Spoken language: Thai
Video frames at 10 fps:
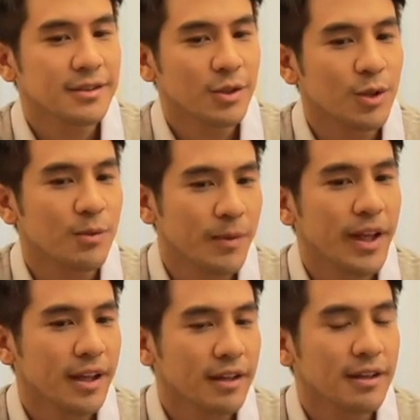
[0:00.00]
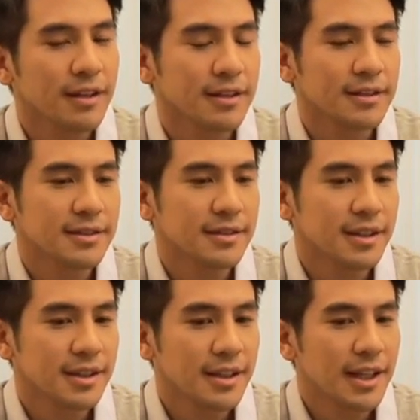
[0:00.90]
ส่วนตัวผมเองก็
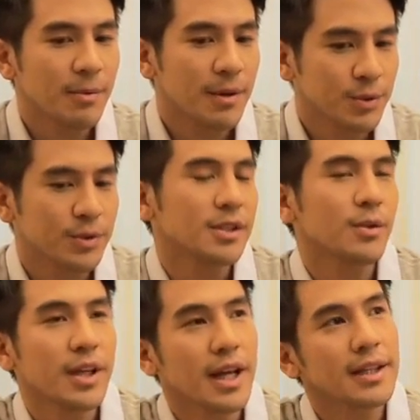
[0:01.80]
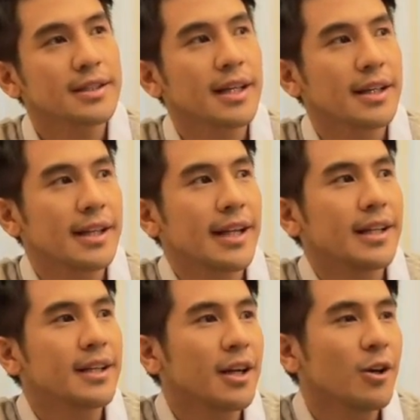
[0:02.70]
ก็คือได้รับความสุขจากตรงนี้จากเด็
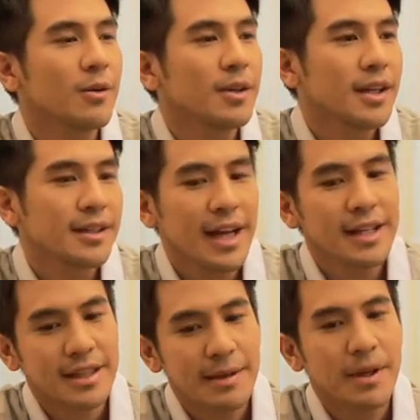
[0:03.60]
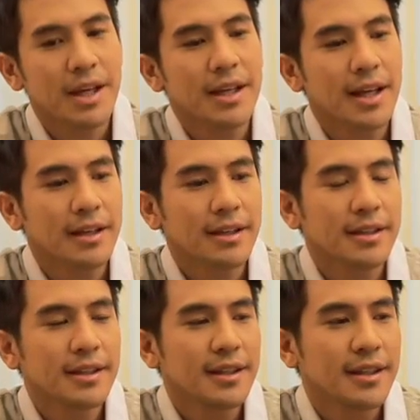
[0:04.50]
กๆที่เขาตั้งใจมาเรียน
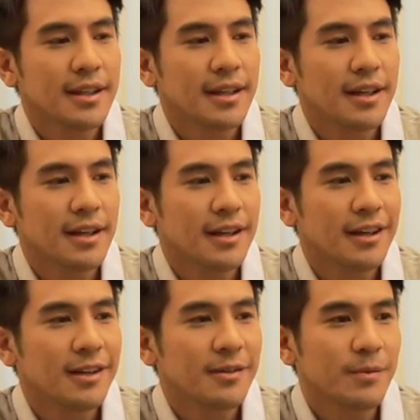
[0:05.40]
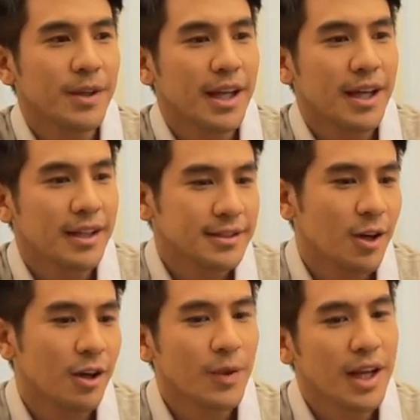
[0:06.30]
เวลาส
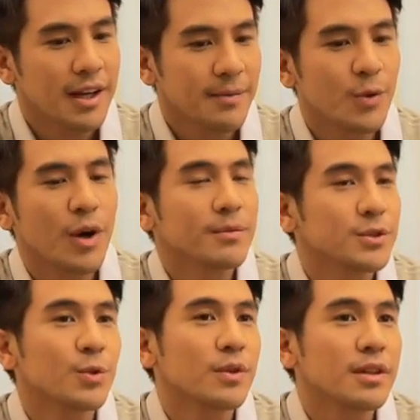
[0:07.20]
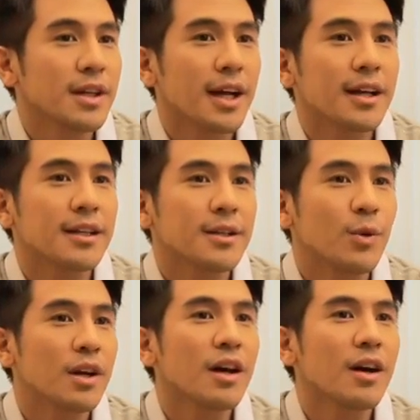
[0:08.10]
อนเวลาอะไรมีความสุขกัน
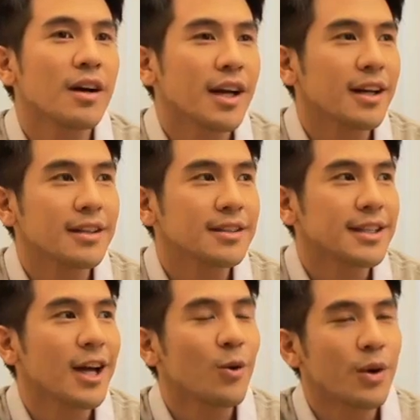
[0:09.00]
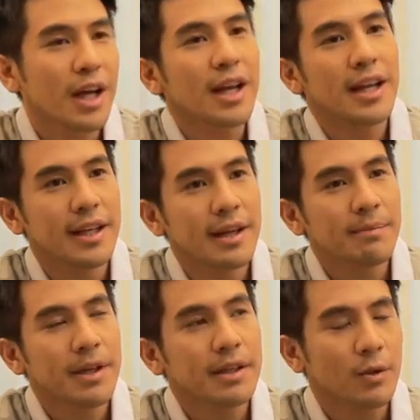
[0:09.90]
หัวเราะกันแซวกันอะไรอย่างเงี้ย
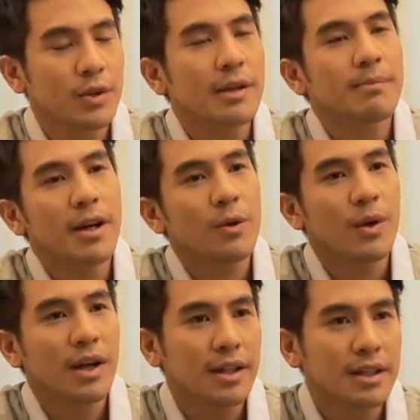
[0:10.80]
เป็นตรงนั้นมากกว่า